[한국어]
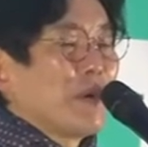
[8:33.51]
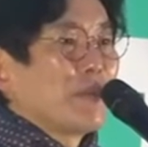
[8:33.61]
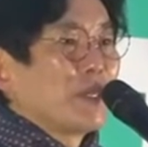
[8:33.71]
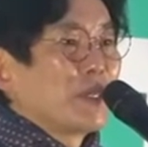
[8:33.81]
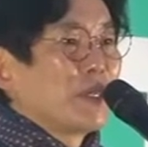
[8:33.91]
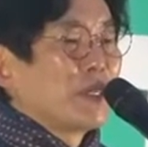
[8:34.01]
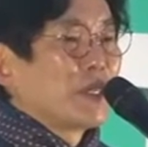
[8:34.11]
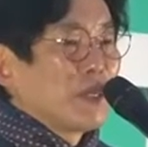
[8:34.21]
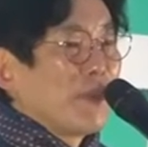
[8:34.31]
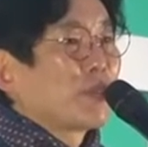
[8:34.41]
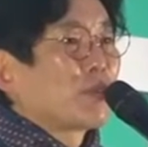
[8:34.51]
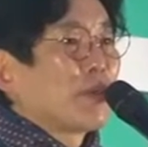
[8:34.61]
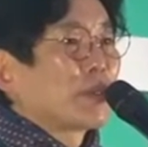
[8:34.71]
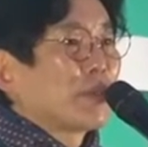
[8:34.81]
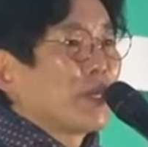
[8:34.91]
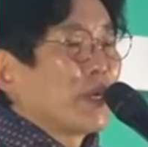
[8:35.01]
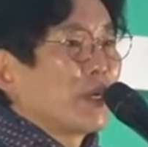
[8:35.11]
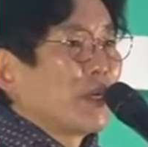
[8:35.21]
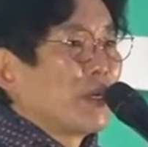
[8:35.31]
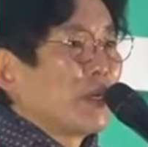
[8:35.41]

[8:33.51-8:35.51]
마음을 금할 수가 없습니다.